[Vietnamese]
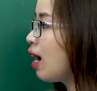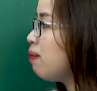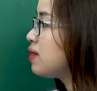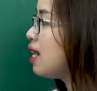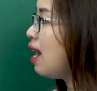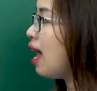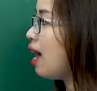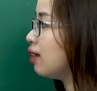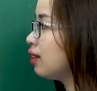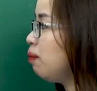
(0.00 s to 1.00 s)
khắp dân
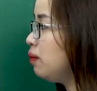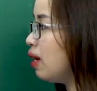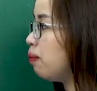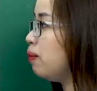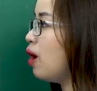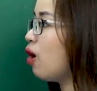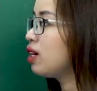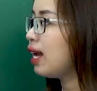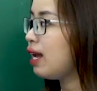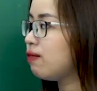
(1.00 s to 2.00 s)
làng tấp nập
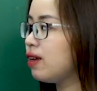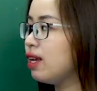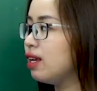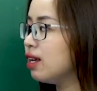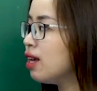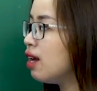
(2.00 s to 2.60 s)
đón ghe về.